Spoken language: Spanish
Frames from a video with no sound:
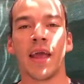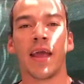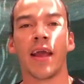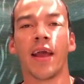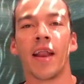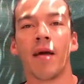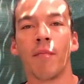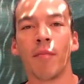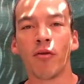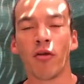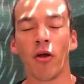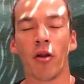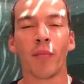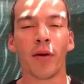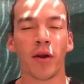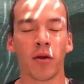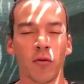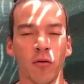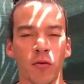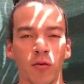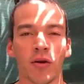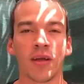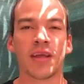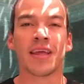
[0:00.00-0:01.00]
En el ámbito del
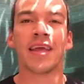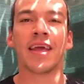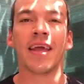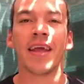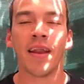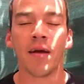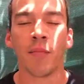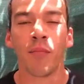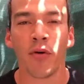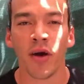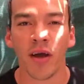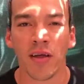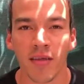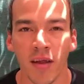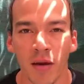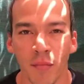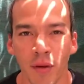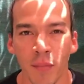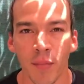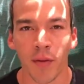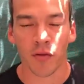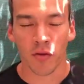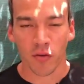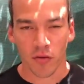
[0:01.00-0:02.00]
parkour, ¿quiénes pueden ser
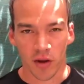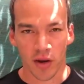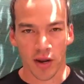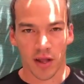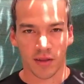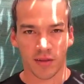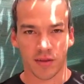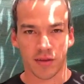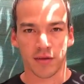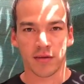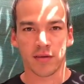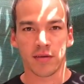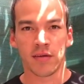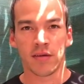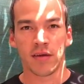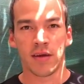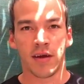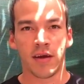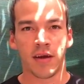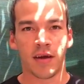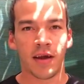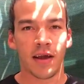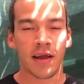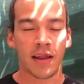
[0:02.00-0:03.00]
mis patrocinantes?
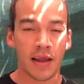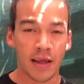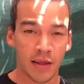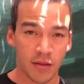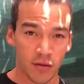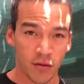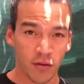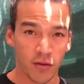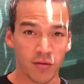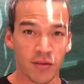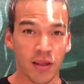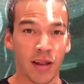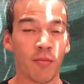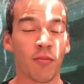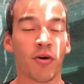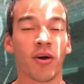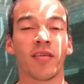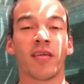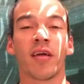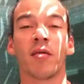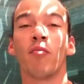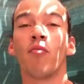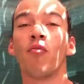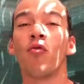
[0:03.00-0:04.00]
En esto tenemos que
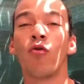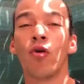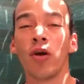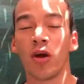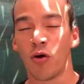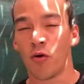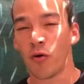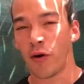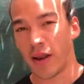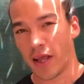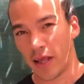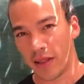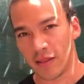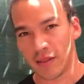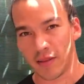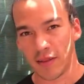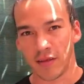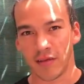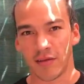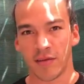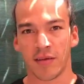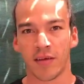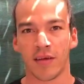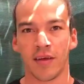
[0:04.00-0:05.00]
ser muy
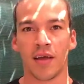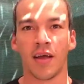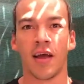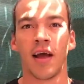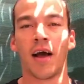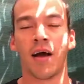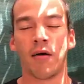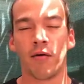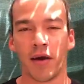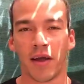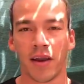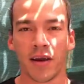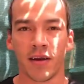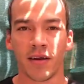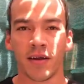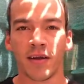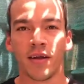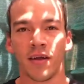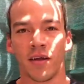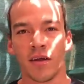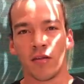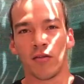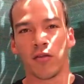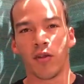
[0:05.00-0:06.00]
coherentes. A ver,
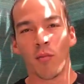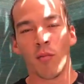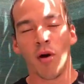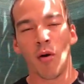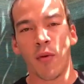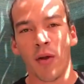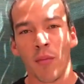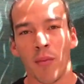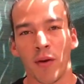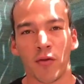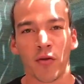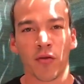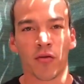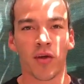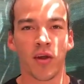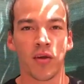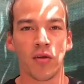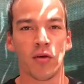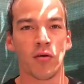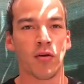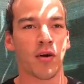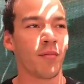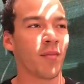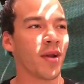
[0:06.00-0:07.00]
no vamos a pedir
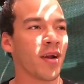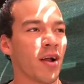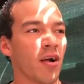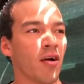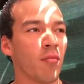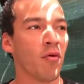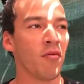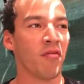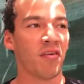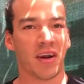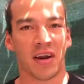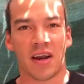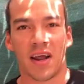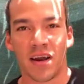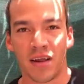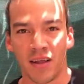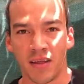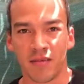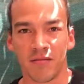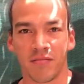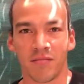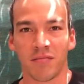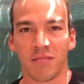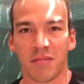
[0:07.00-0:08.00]
patrocinio a una marca como Ferrari,
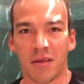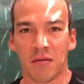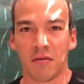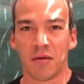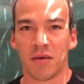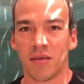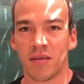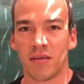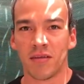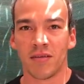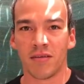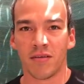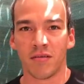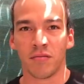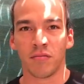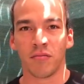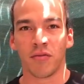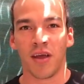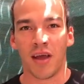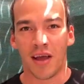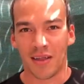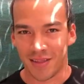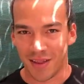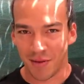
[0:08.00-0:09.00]
¿sabes?
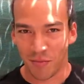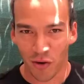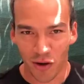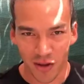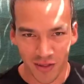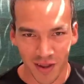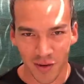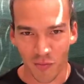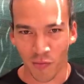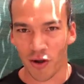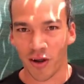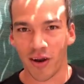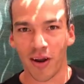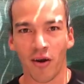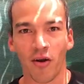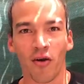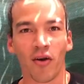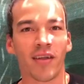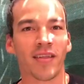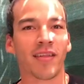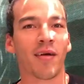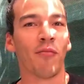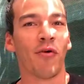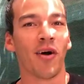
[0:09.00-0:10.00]
tenemos que tener muy claro lo
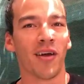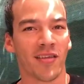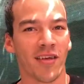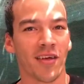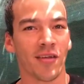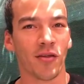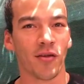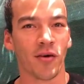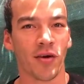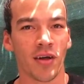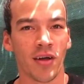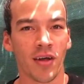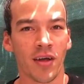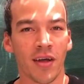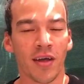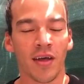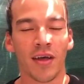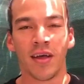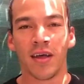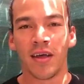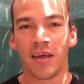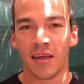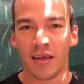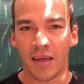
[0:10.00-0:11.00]
que estamos haciendo.
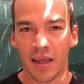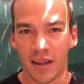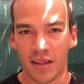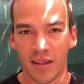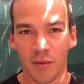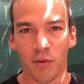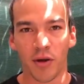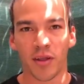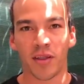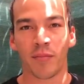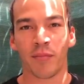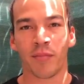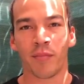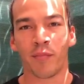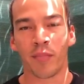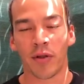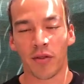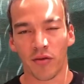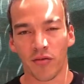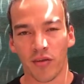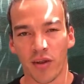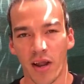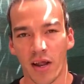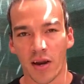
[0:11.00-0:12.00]
¿Quiénes te puede
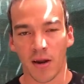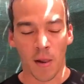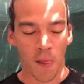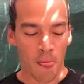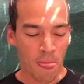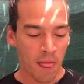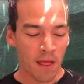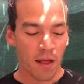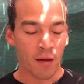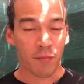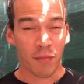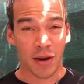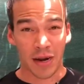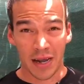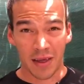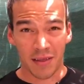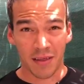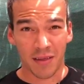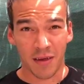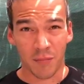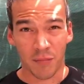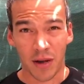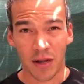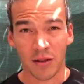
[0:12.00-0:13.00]
patrocinar? Marcas
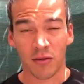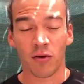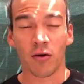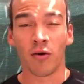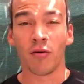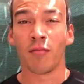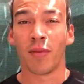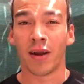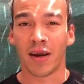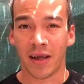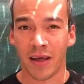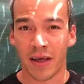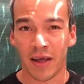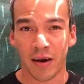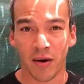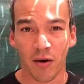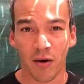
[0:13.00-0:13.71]
de zapatos, marcas de